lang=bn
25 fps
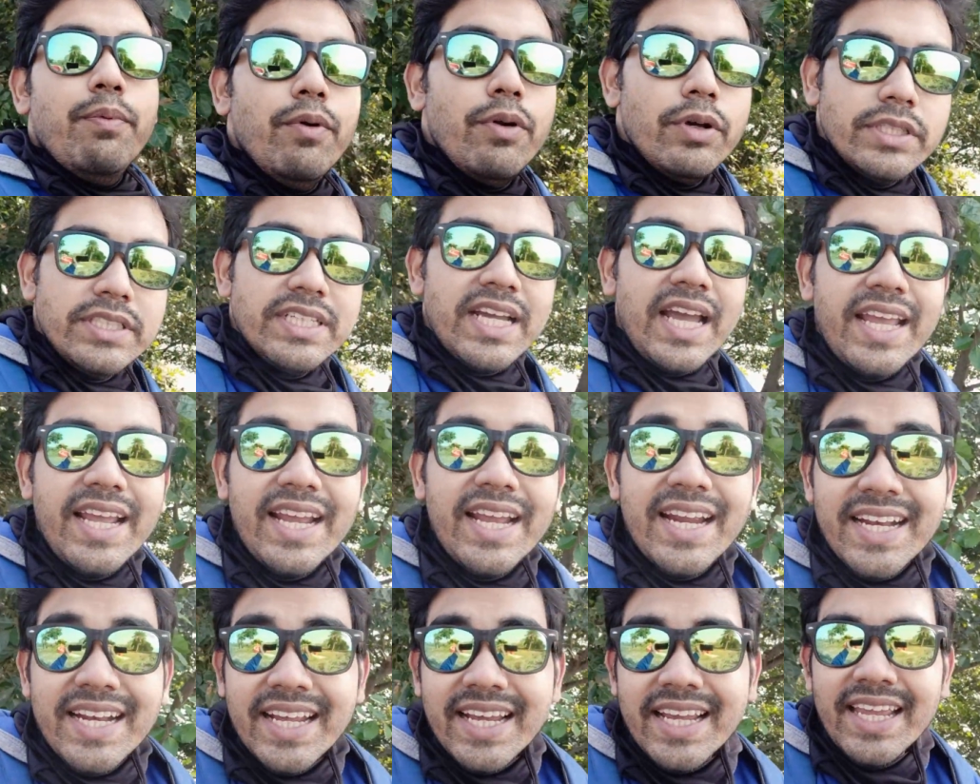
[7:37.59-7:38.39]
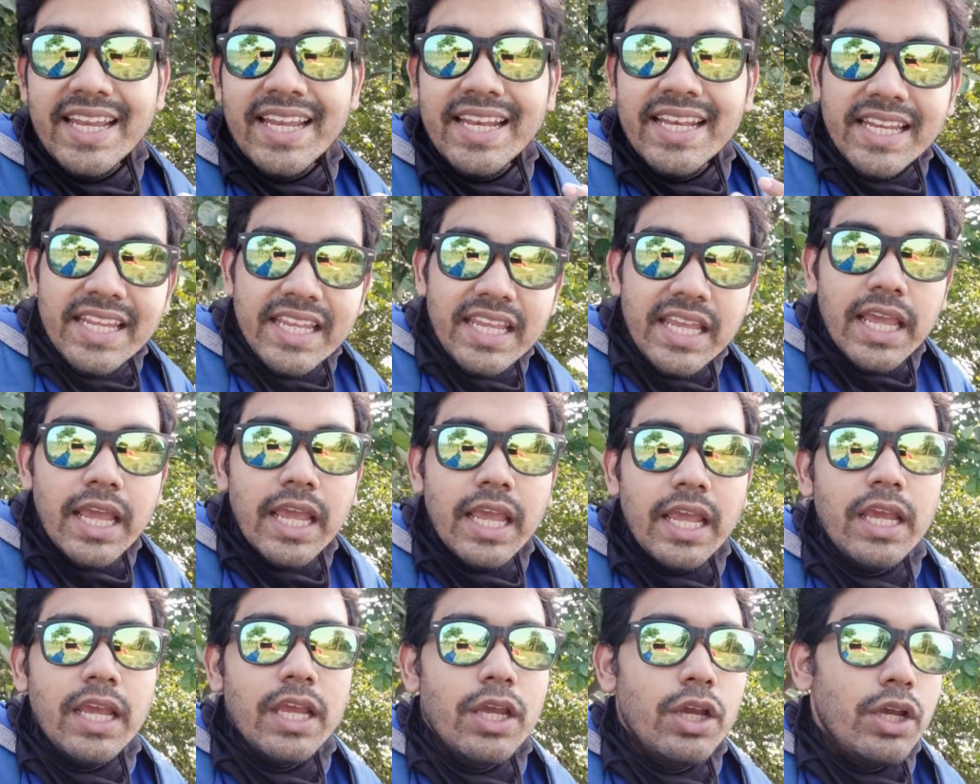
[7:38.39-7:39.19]
সেখানে এই পুরো
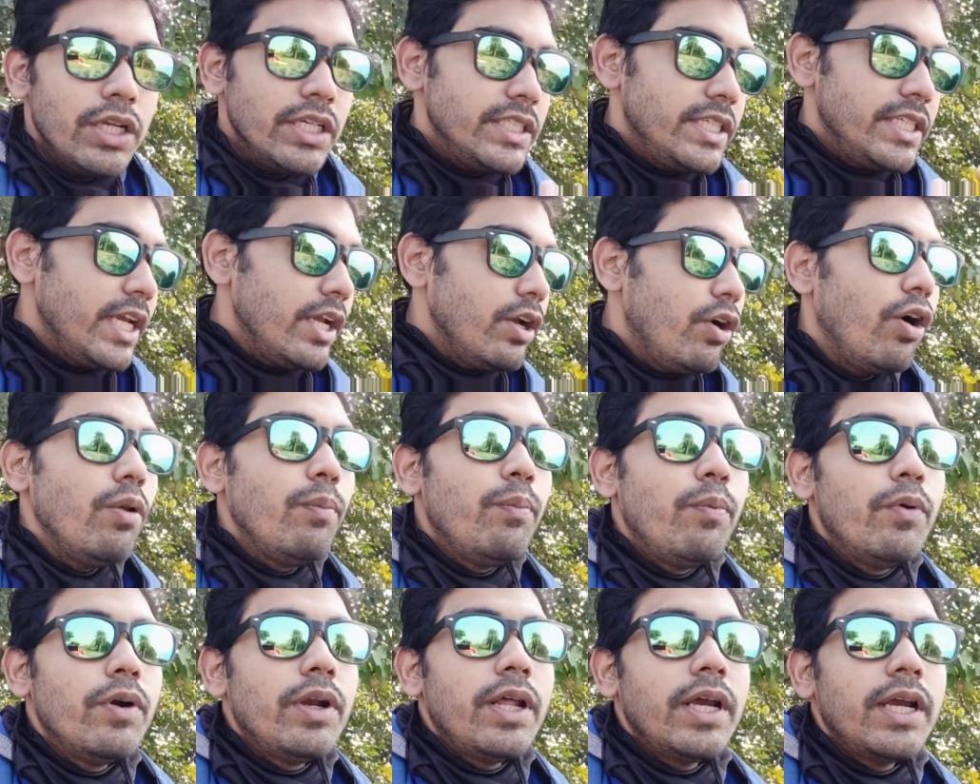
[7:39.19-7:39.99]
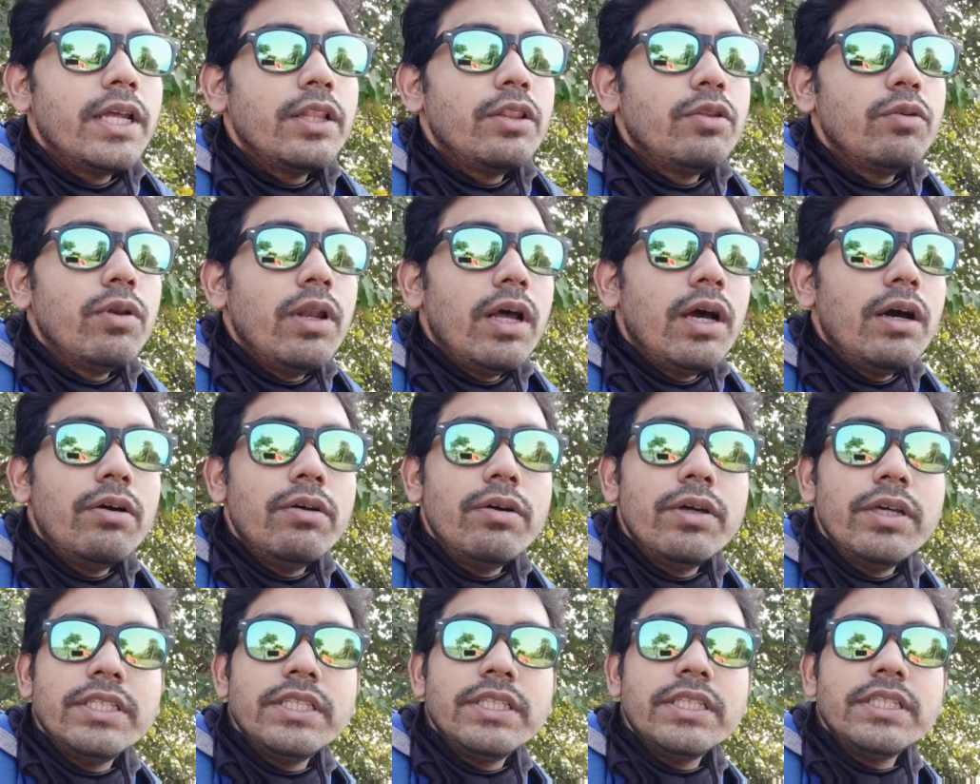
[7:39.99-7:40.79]
জায়গাটাকে নিয়ে
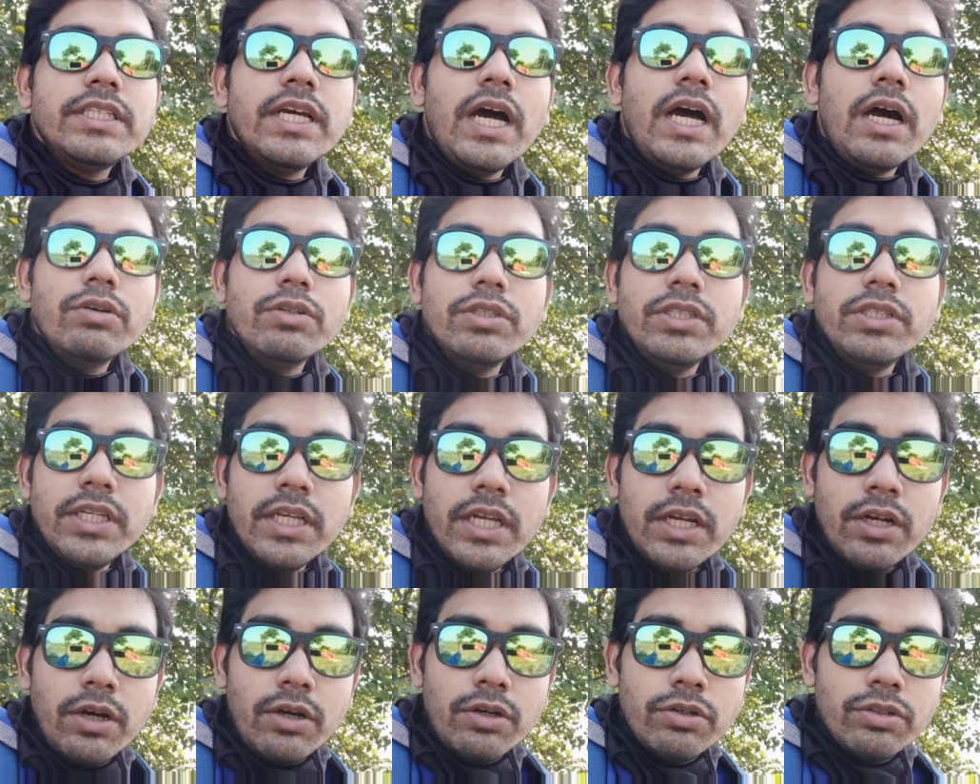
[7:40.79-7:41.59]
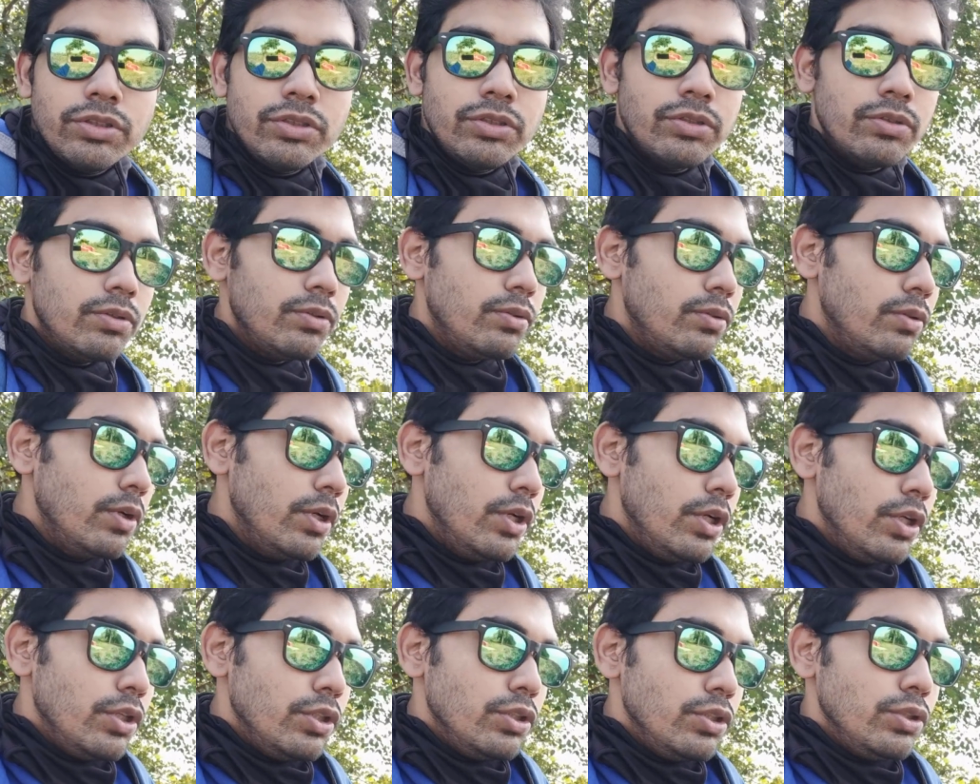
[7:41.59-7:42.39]
সেই গল্পটাকে তোলা হয়েছে
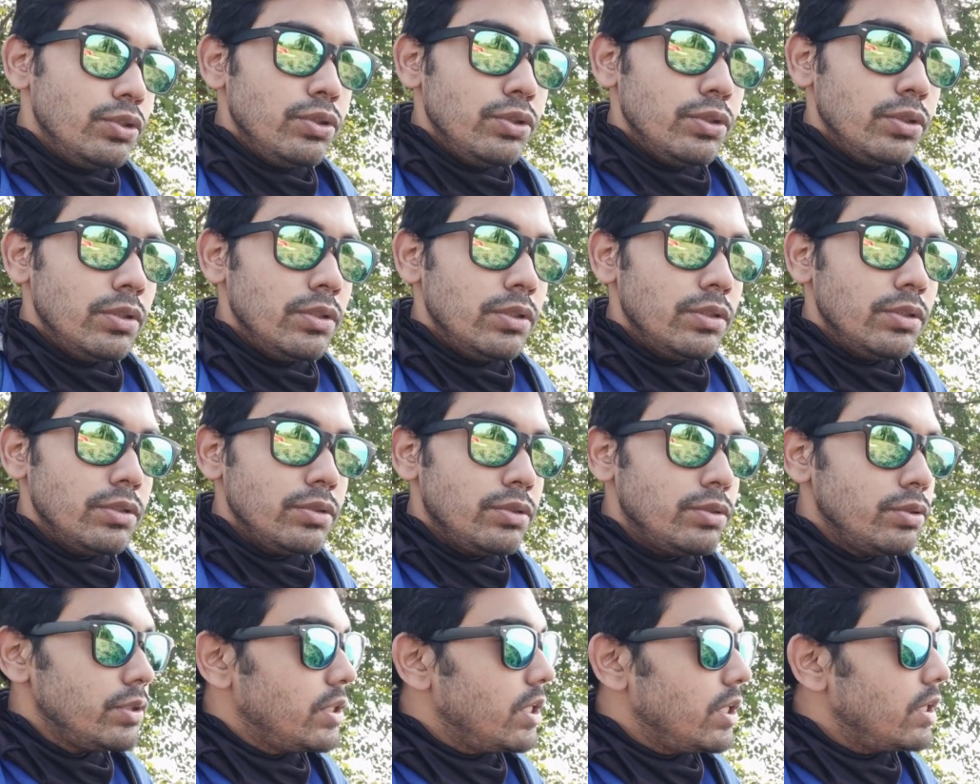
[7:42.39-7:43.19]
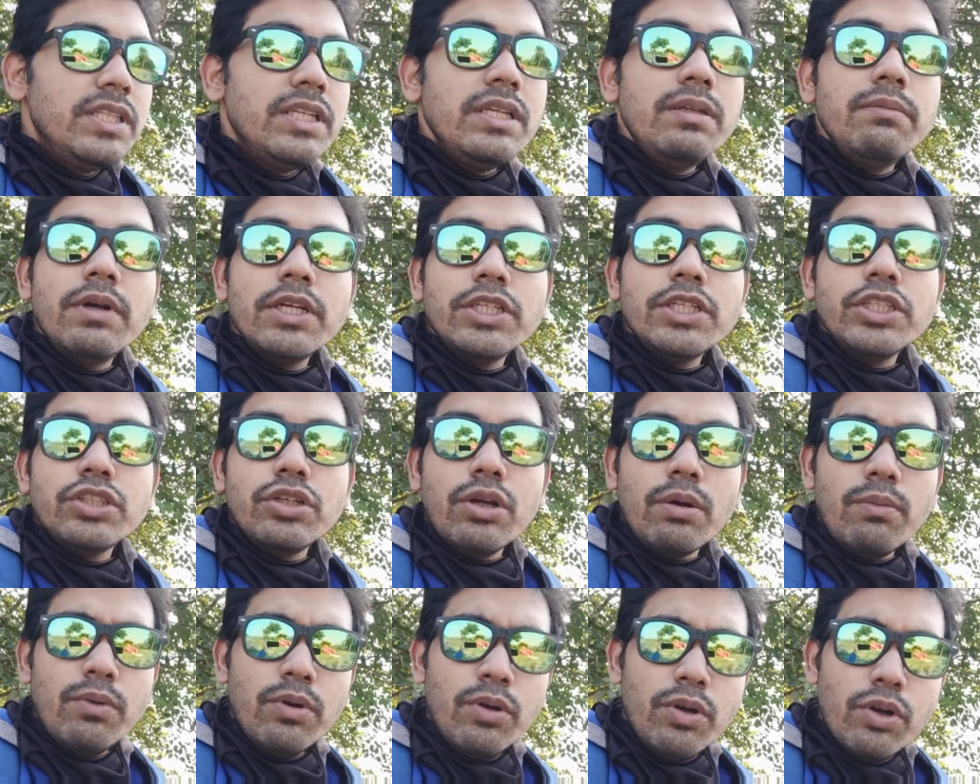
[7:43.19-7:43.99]
ঝাউজিনের রহস্য তিন মাসি
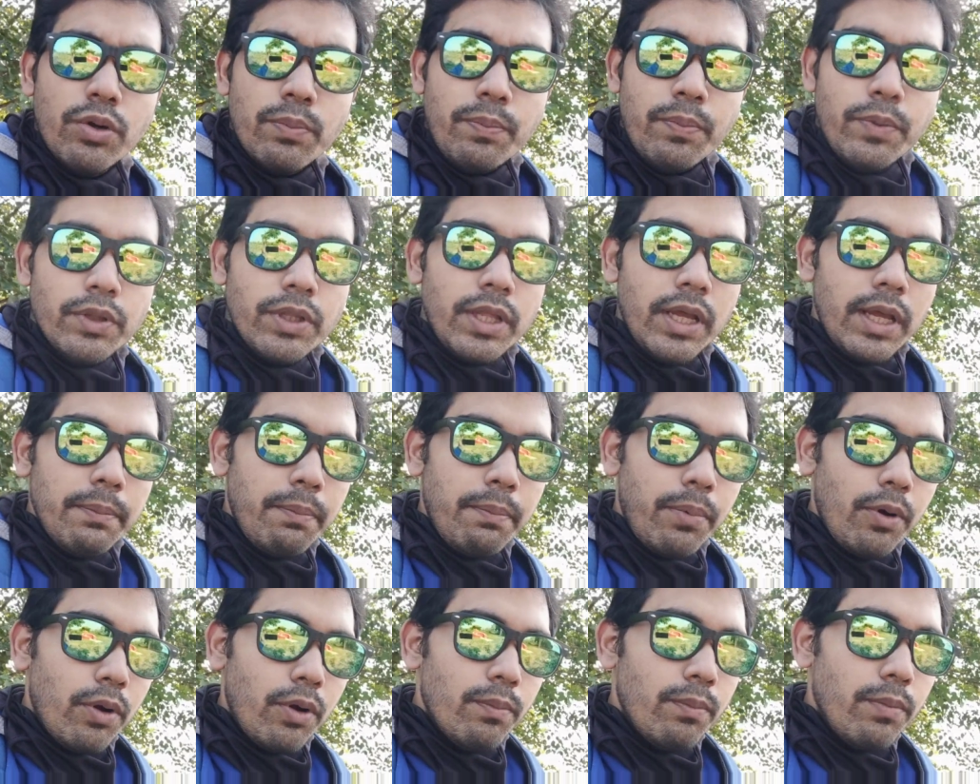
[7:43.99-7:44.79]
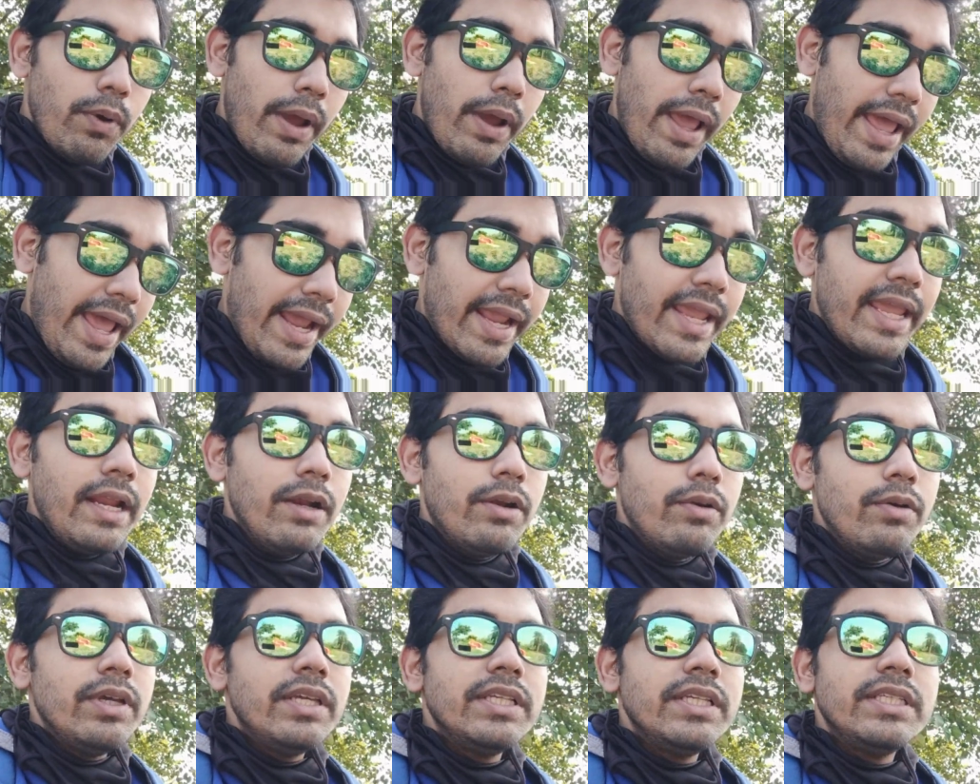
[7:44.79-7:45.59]
সমগ্র প্রদায় পর্ব একে
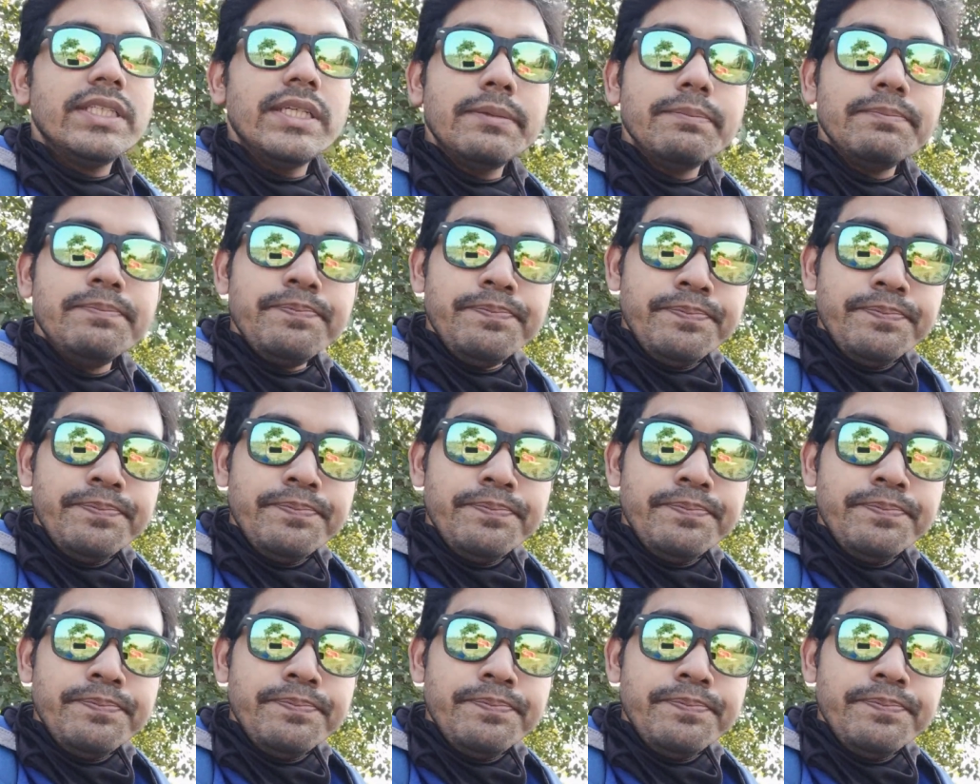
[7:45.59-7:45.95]
রয়েছে